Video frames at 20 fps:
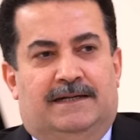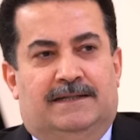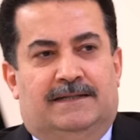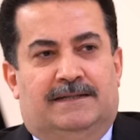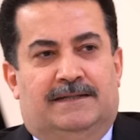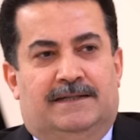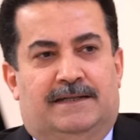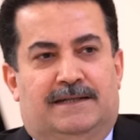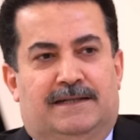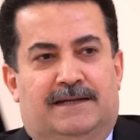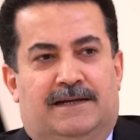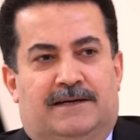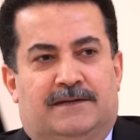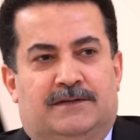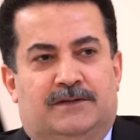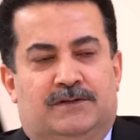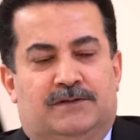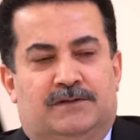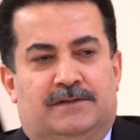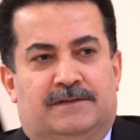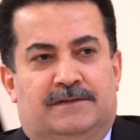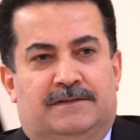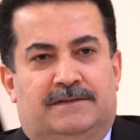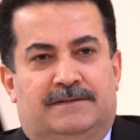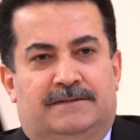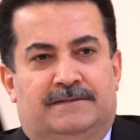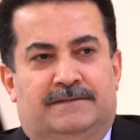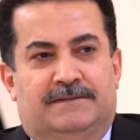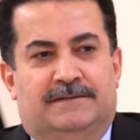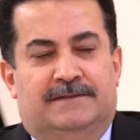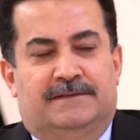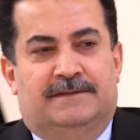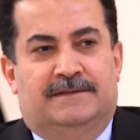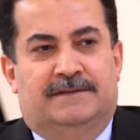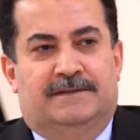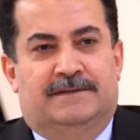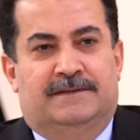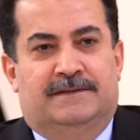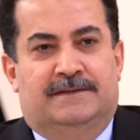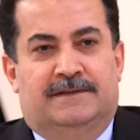حتى نناقش
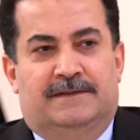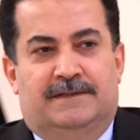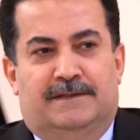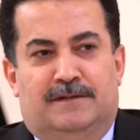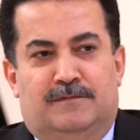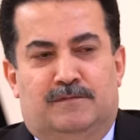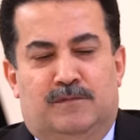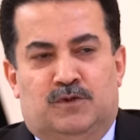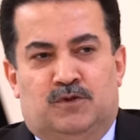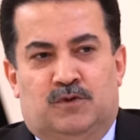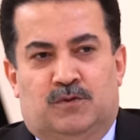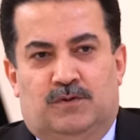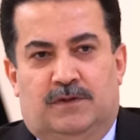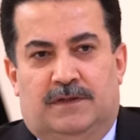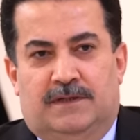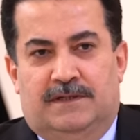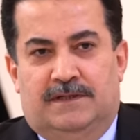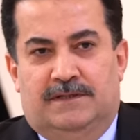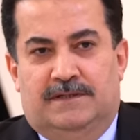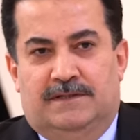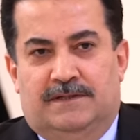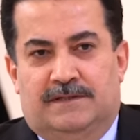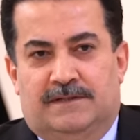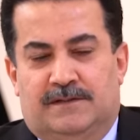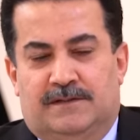المشروع الذي